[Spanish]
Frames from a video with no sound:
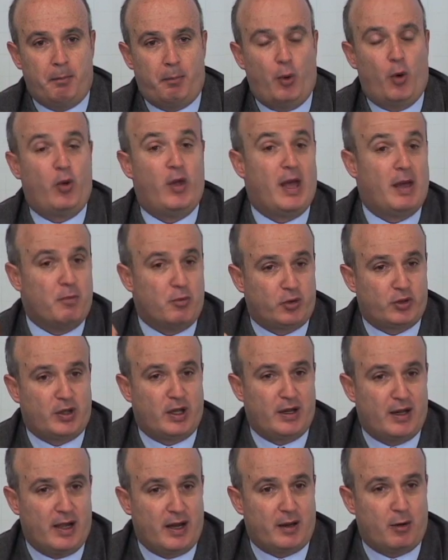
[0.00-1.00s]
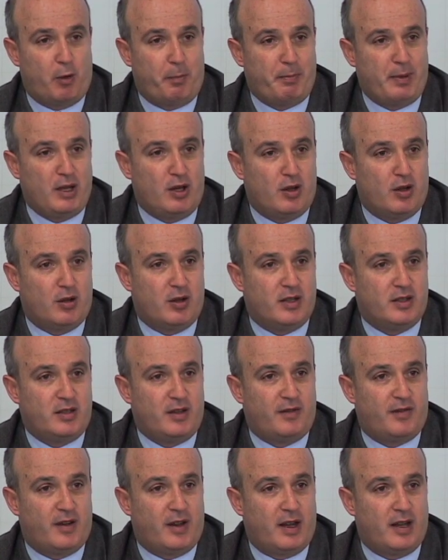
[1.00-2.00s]
podemos tener opiniones
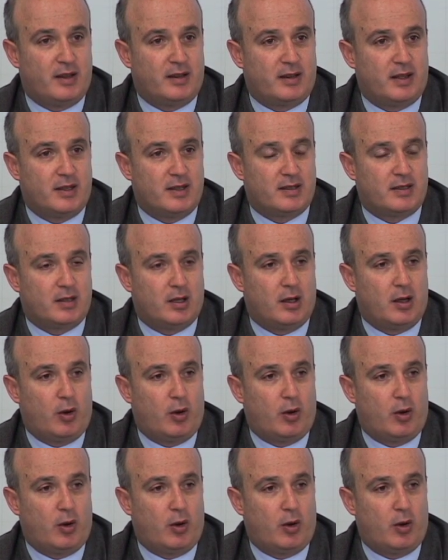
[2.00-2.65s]
diferentes eh,